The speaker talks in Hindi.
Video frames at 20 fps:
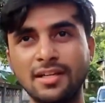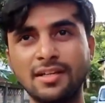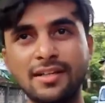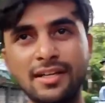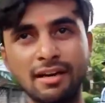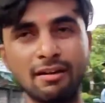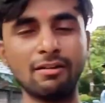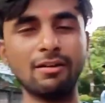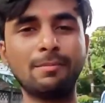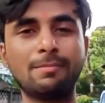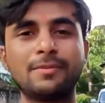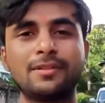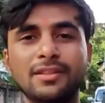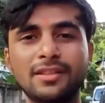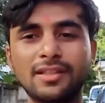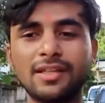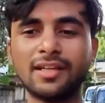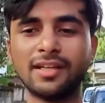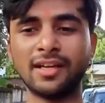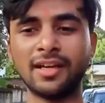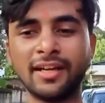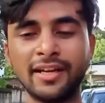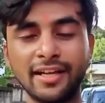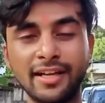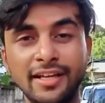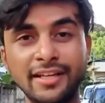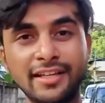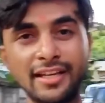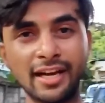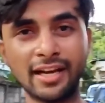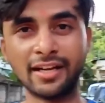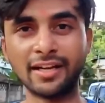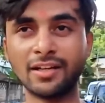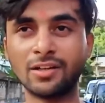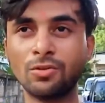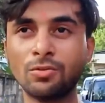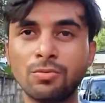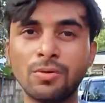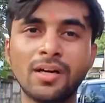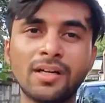डेवलप्ड एरिया है
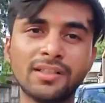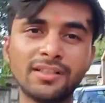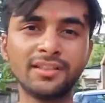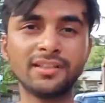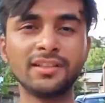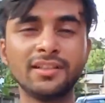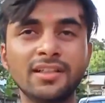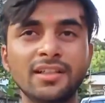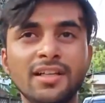गुवाहाटी